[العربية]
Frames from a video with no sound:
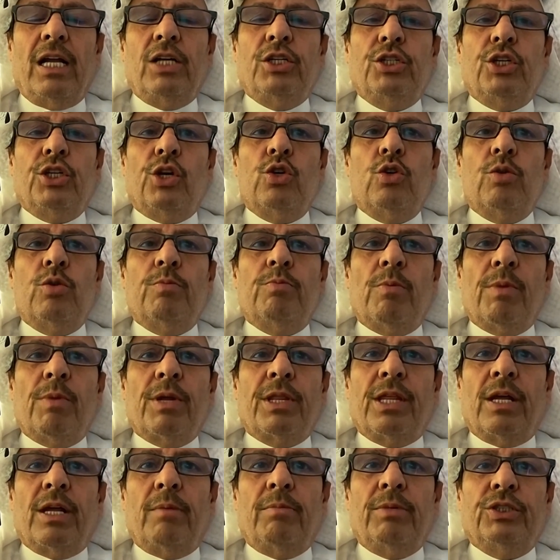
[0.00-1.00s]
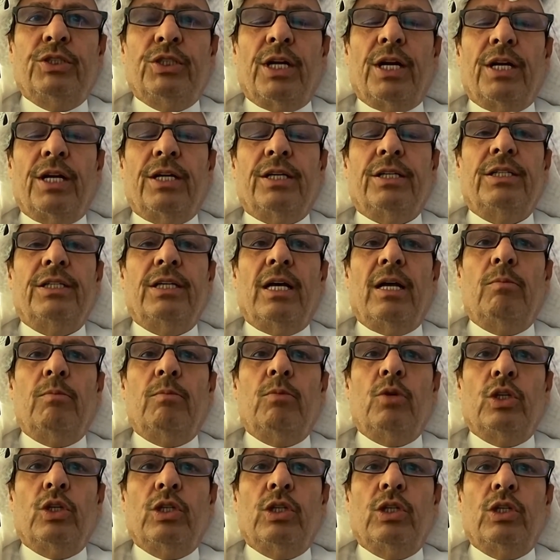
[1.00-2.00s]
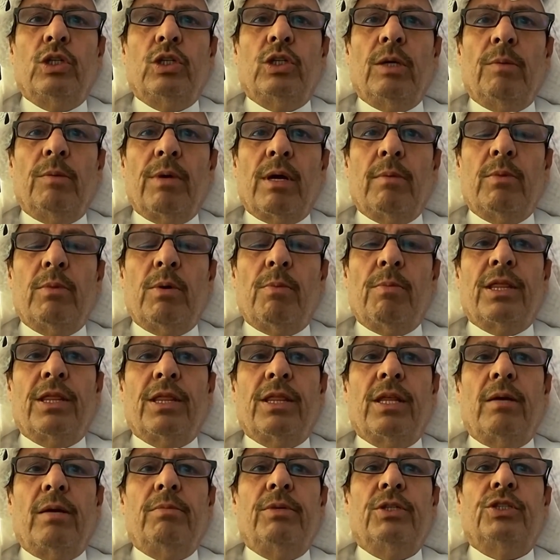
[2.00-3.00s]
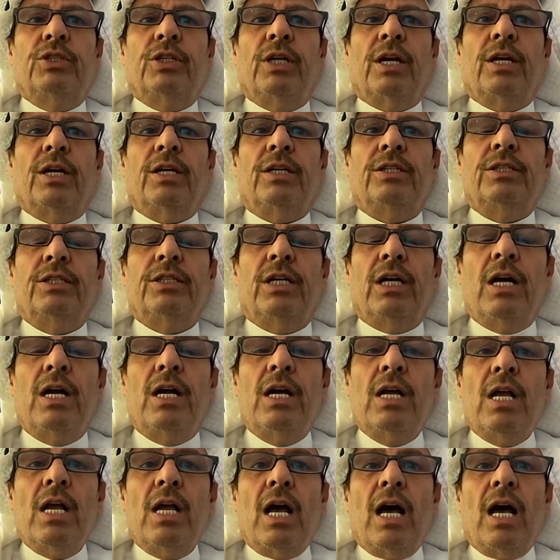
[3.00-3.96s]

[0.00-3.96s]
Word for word: الجنوب ممثل بالشرعيه، المؤتمر ممثل بالشرعيه،